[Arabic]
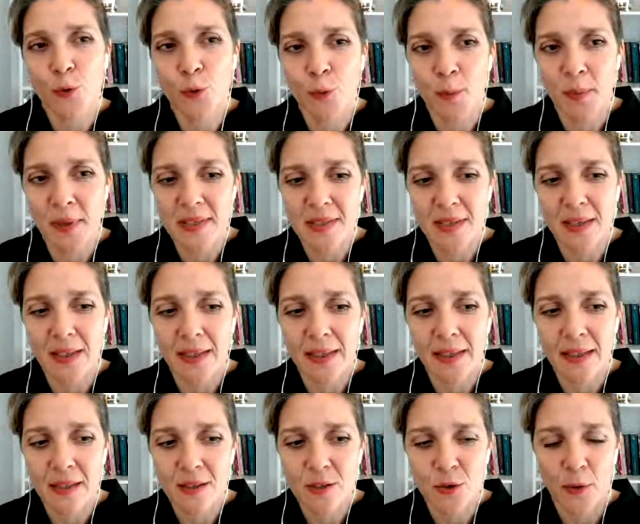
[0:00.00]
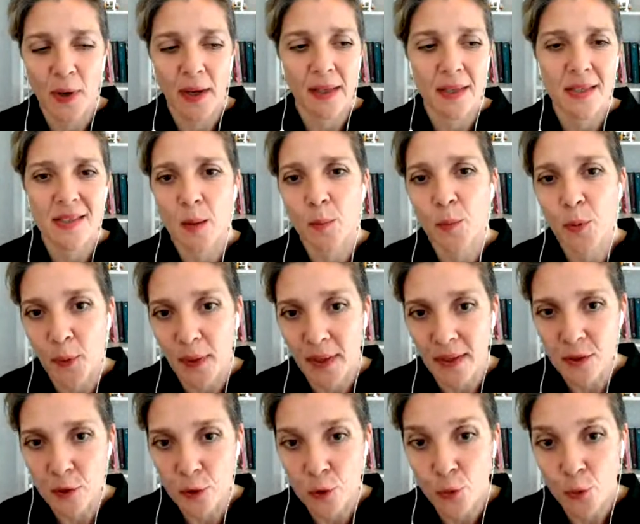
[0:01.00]
أن
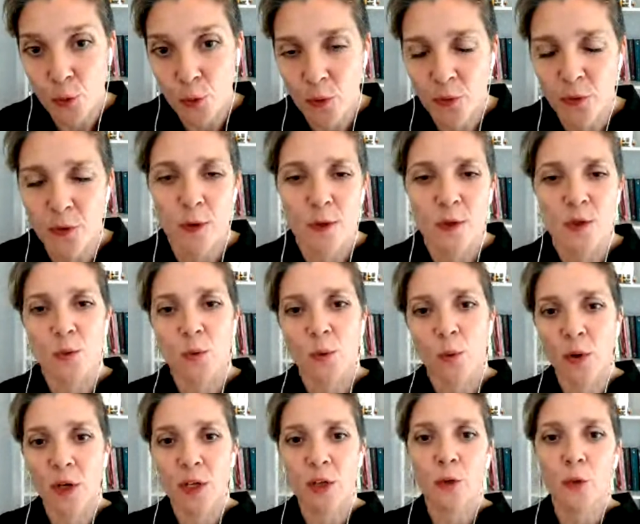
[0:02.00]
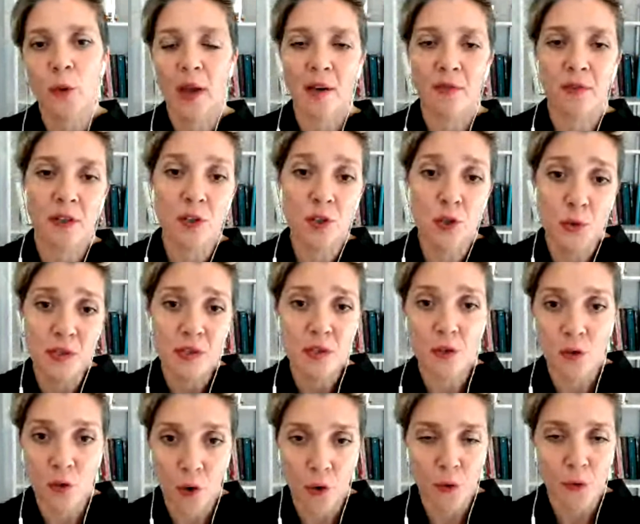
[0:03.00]
أدعم الأدب
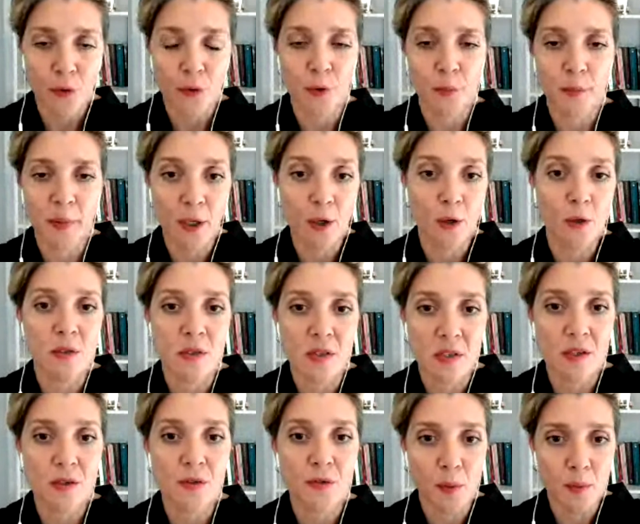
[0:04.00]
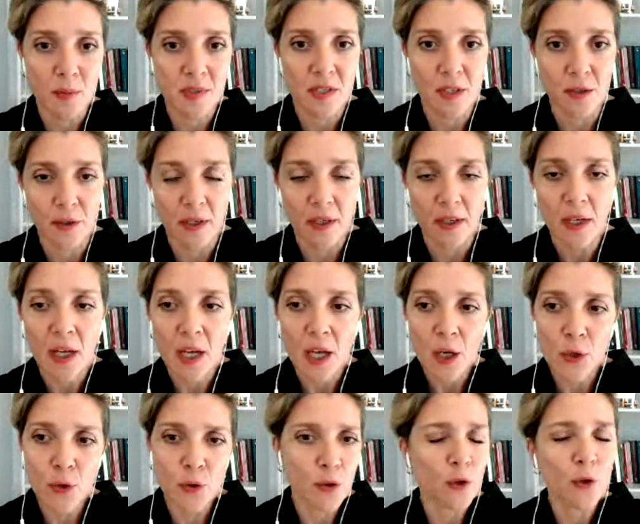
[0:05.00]
من أجل الأدب
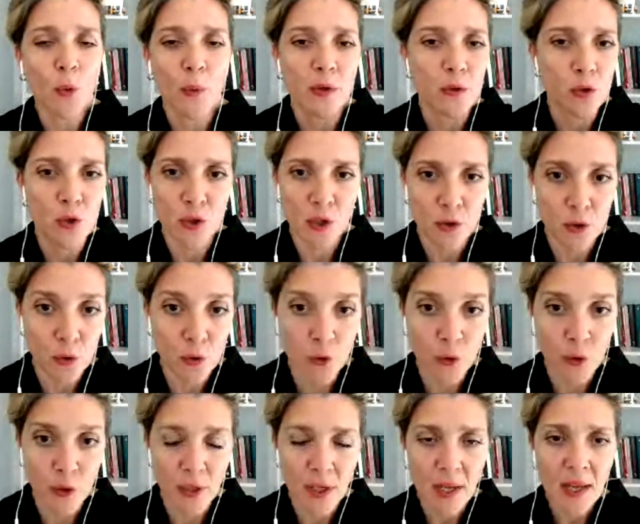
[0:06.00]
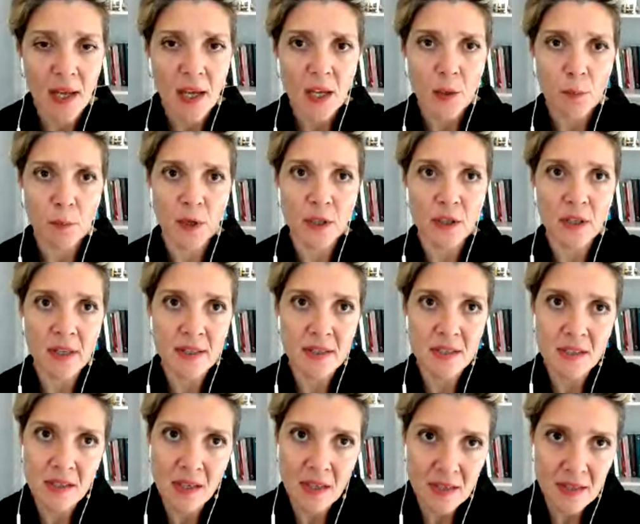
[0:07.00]
بالطبع من الصعب في بعض الأحيان
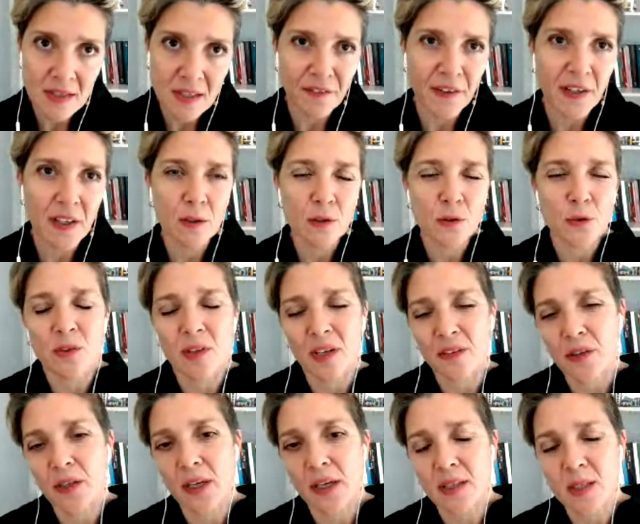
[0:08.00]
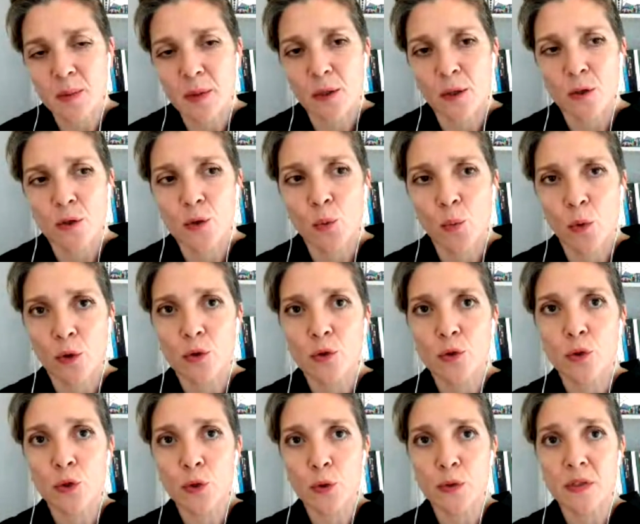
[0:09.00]
الفصل بين الأدب
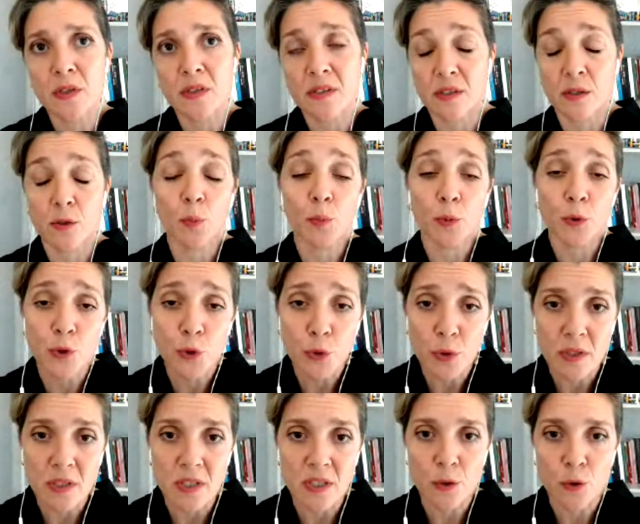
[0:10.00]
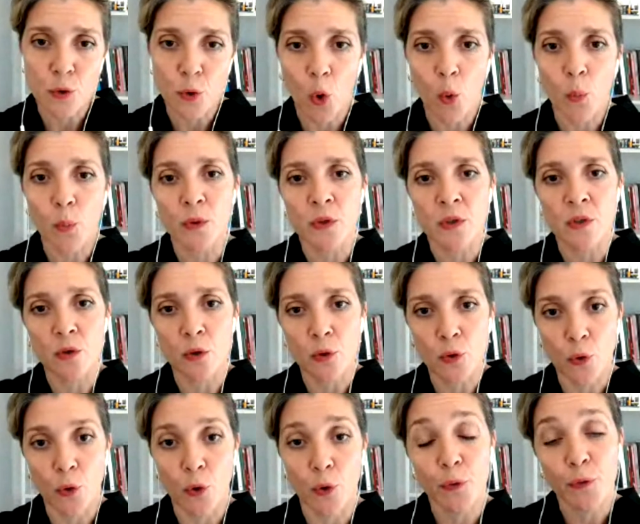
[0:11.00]
والأحداث إذا كانت هناك
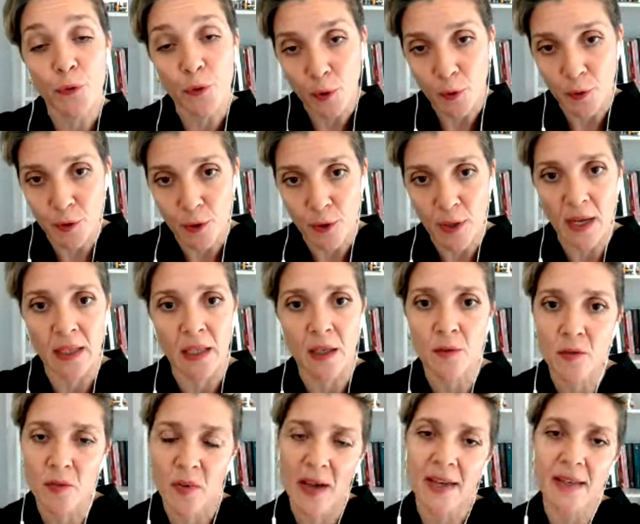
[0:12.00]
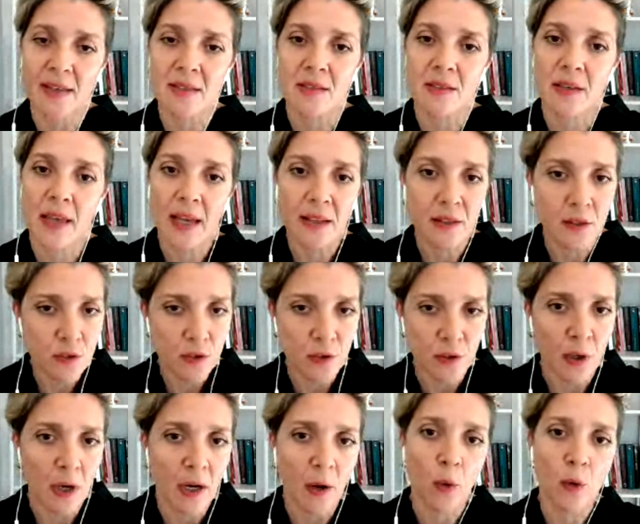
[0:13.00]
رواية آه،
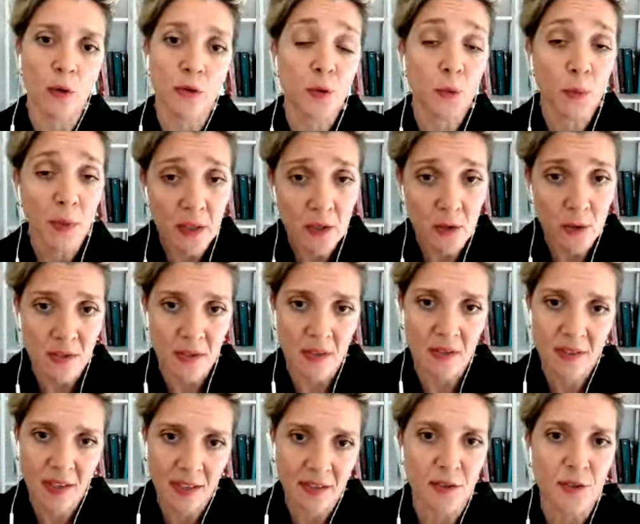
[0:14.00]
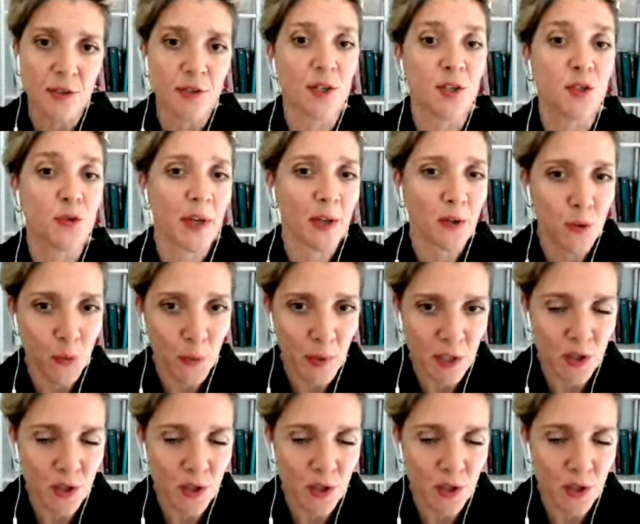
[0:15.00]
من آه، سوريا